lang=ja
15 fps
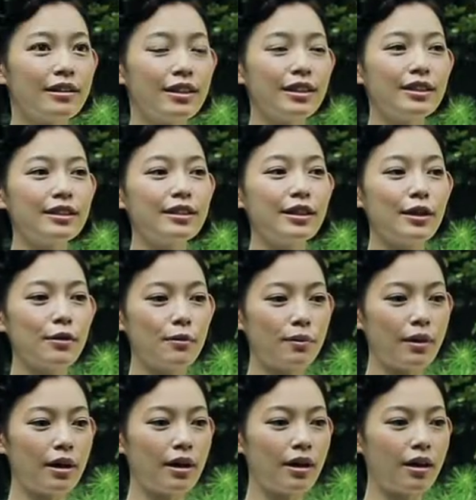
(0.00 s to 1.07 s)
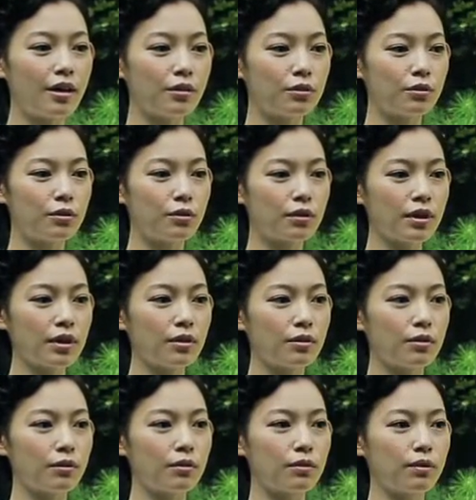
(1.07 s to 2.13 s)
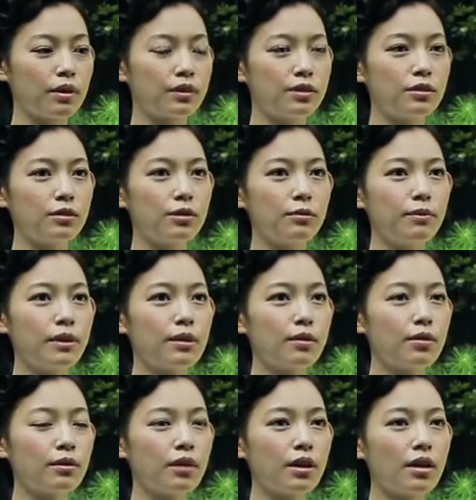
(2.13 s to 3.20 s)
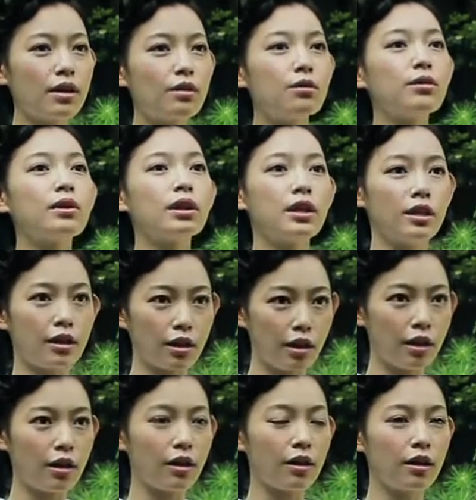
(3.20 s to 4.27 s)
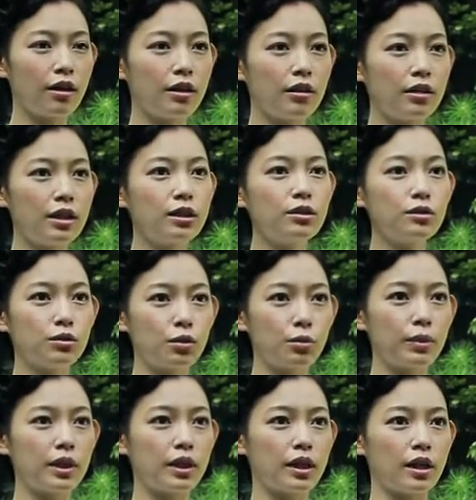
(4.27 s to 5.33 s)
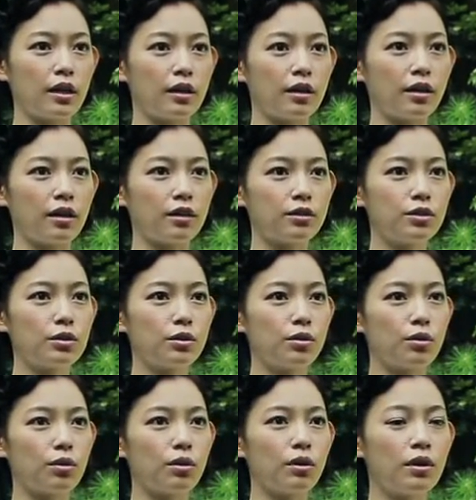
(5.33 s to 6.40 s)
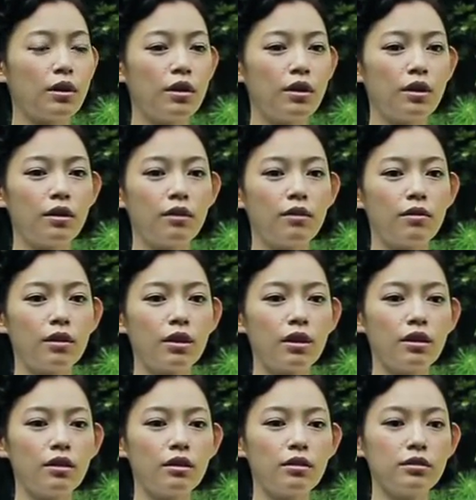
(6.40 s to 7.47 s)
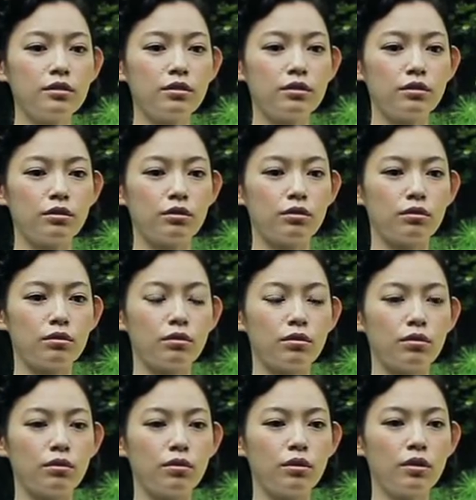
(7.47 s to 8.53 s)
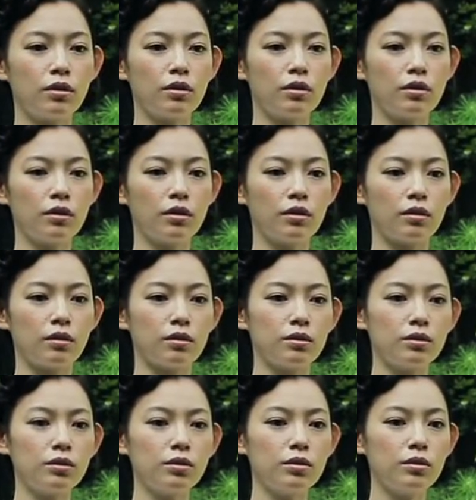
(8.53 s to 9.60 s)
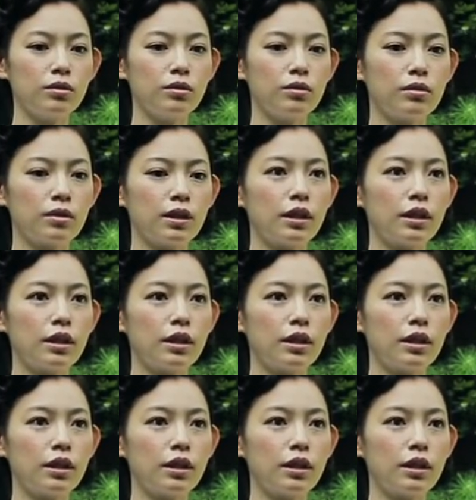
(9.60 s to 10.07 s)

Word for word: DJ は結構ファッションイベント系が多いんで、ディスコみたいなちょっと分かりやすく言うと、なんていうの、ちょっと